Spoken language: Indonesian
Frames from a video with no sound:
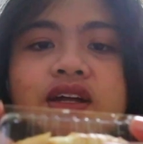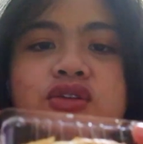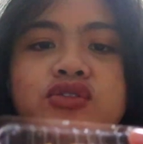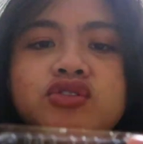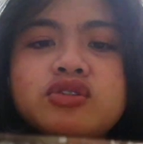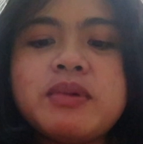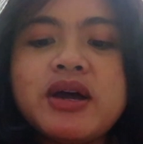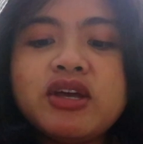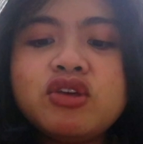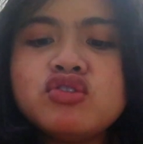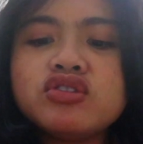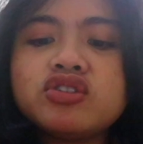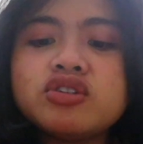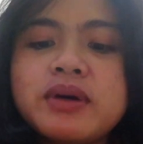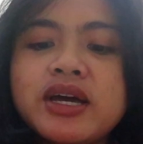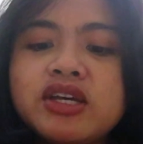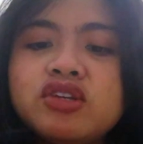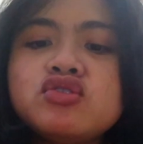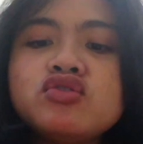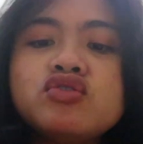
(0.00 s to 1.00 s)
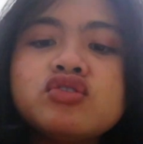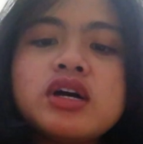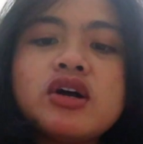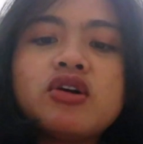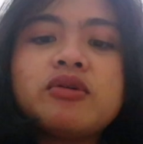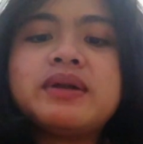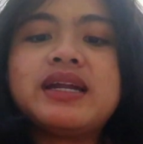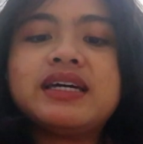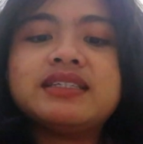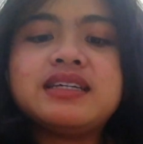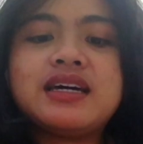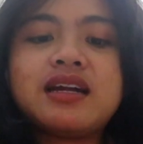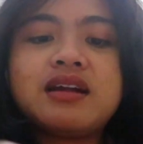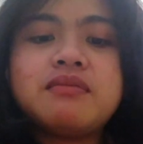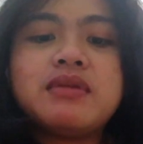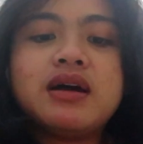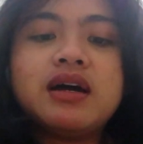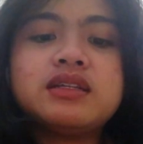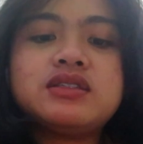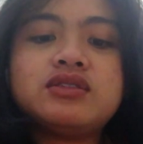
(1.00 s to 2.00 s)
coba yuk coba yuk aku penasaran
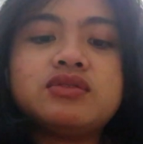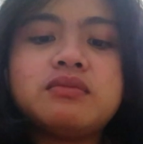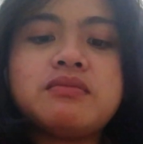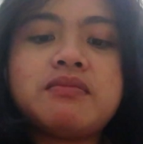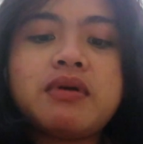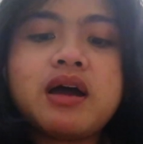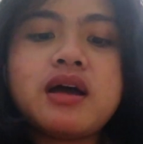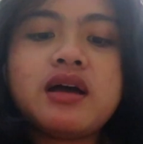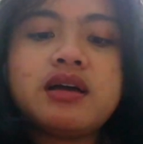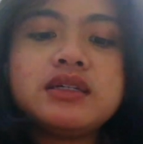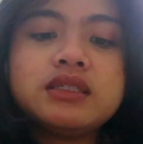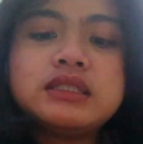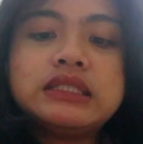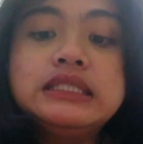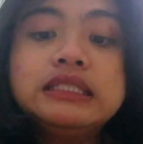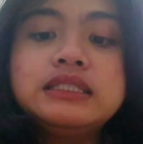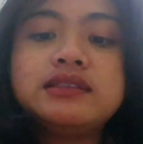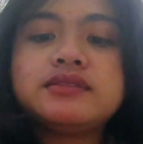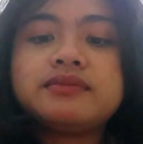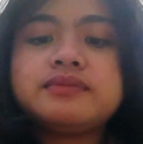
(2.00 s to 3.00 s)
banget sumpah oh oh